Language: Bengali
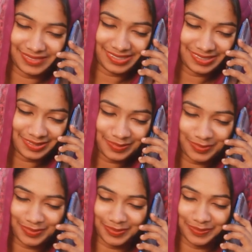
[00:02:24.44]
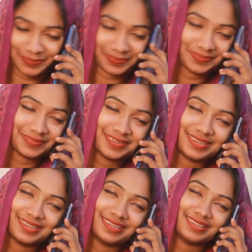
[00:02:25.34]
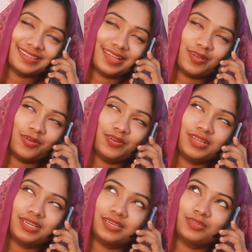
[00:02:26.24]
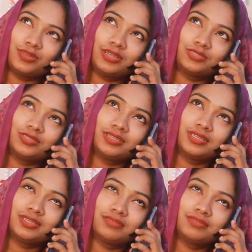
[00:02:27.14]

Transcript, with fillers: কি যে বলুন দেখো এটা তো আসলে